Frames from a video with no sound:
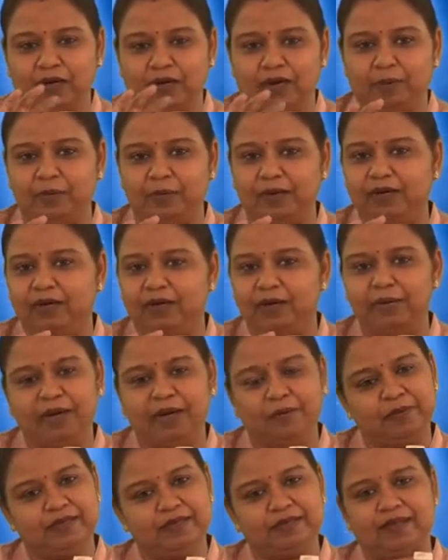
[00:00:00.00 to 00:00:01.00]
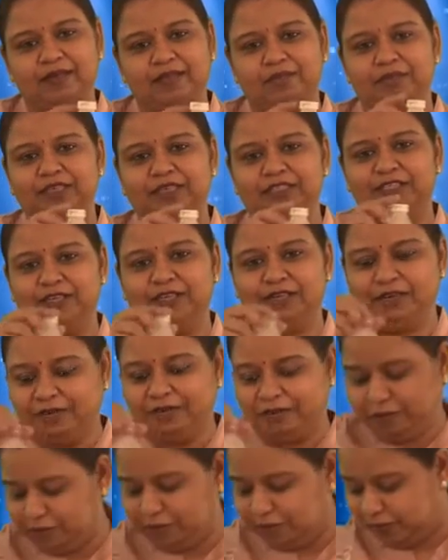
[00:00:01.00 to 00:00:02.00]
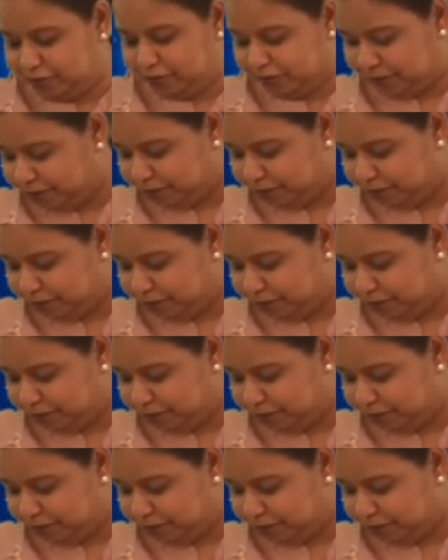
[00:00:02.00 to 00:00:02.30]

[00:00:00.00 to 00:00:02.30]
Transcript: अपर का मैं आपके साथ में शेयर करूंगी